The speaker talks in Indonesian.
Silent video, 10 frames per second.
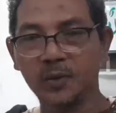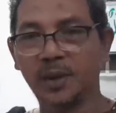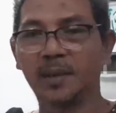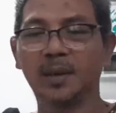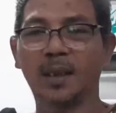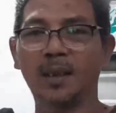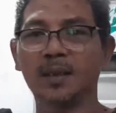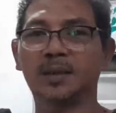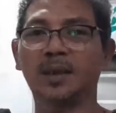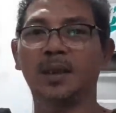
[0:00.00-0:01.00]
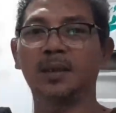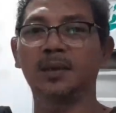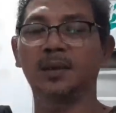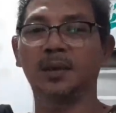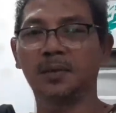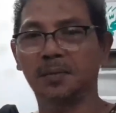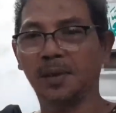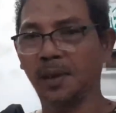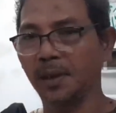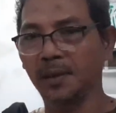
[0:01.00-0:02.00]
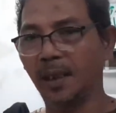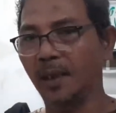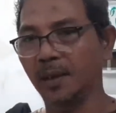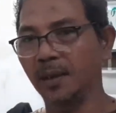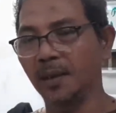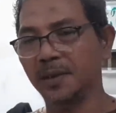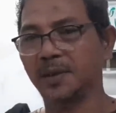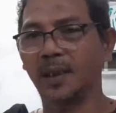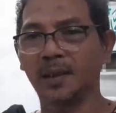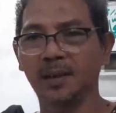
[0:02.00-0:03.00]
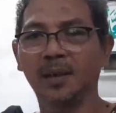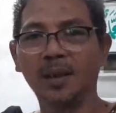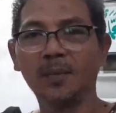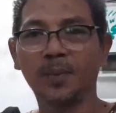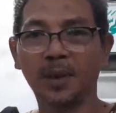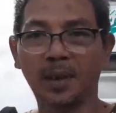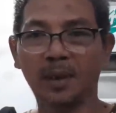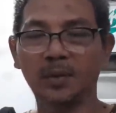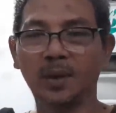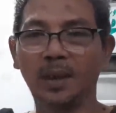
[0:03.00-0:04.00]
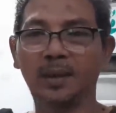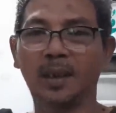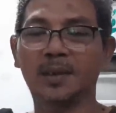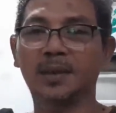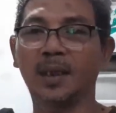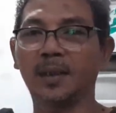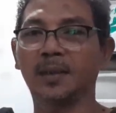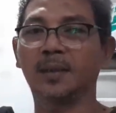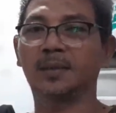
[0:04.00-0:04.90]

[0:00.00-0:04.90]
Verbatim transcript: Nusantara Lestari, NKRI Lestari, Bhinneka Tunggal Ika Lestari.